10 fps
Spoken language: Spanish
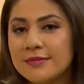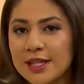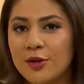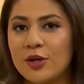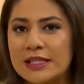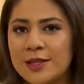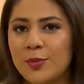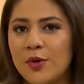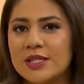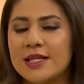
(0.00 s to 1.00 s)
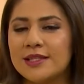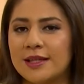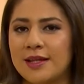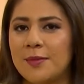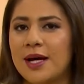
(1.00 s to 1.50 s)
Lo que sí puedo decir es que
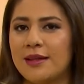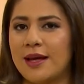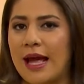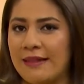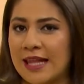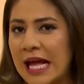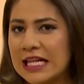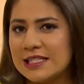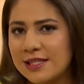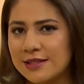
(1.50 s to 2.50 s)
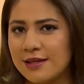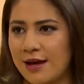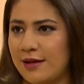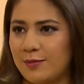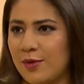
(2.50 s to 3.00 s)
en tema de análisis,
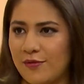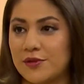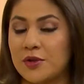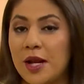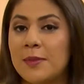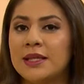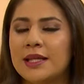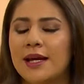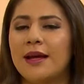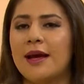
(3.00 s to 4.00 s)
ya en profesionalmente,